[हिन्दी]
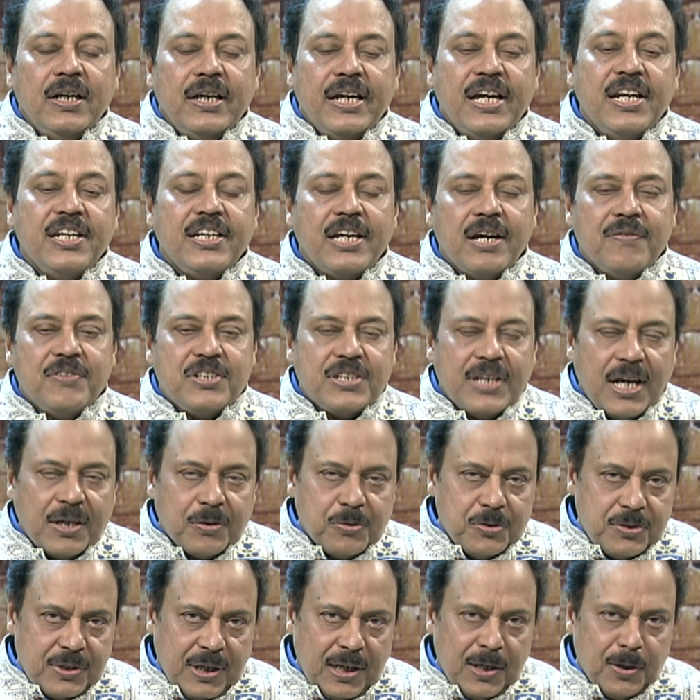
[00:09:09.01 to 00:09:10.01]
इनके विचार
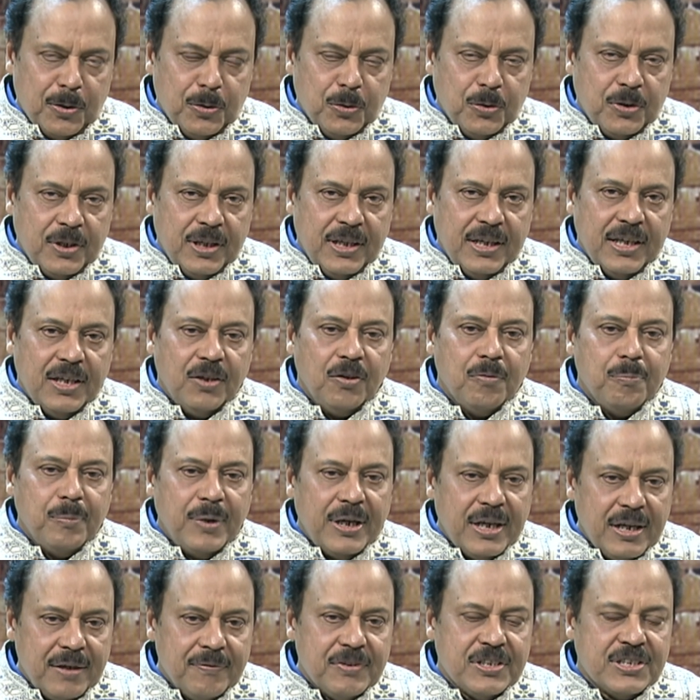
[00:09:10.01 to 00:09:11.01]
कुछ अलग होते हैं और
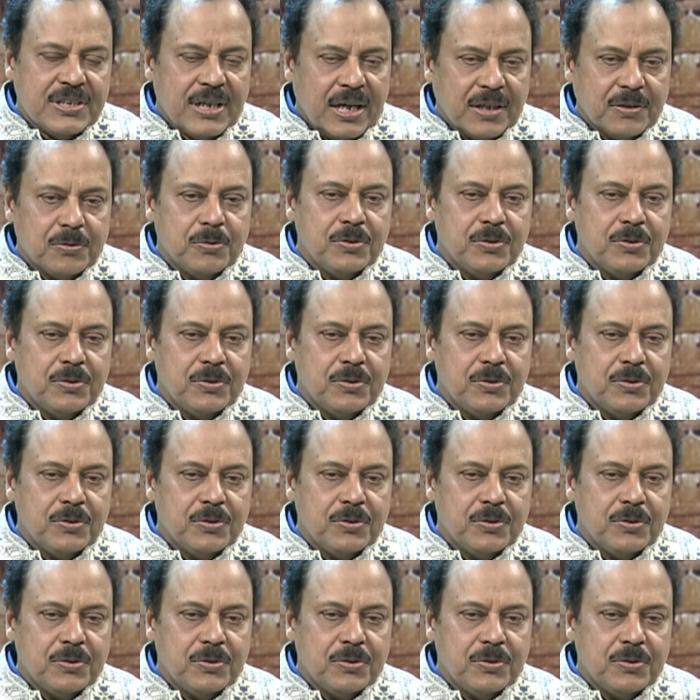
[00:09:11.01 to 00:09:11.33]
मेरे विचार